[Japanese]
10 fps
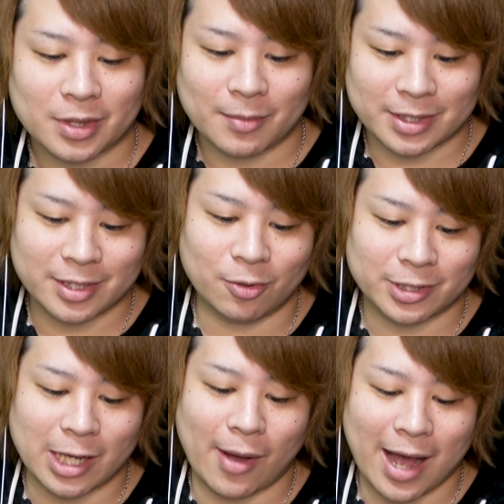まあ、強
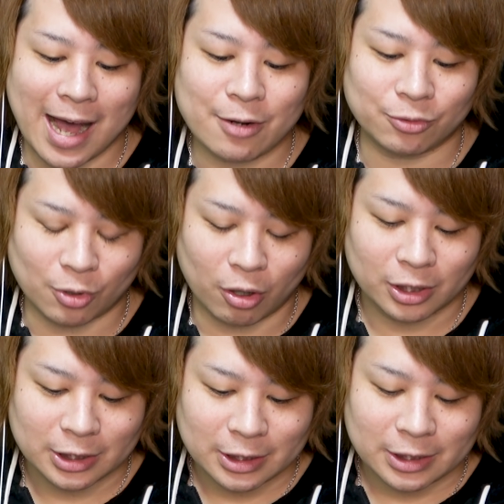さはあると
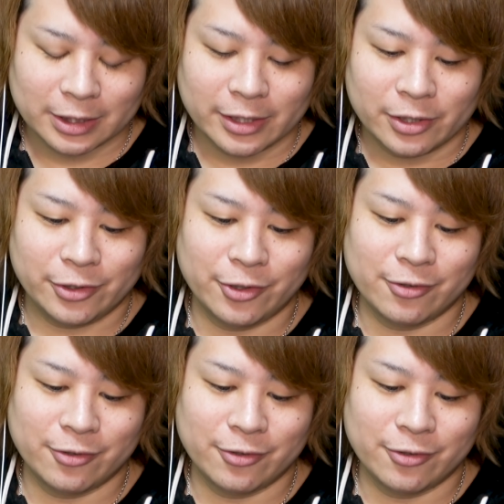い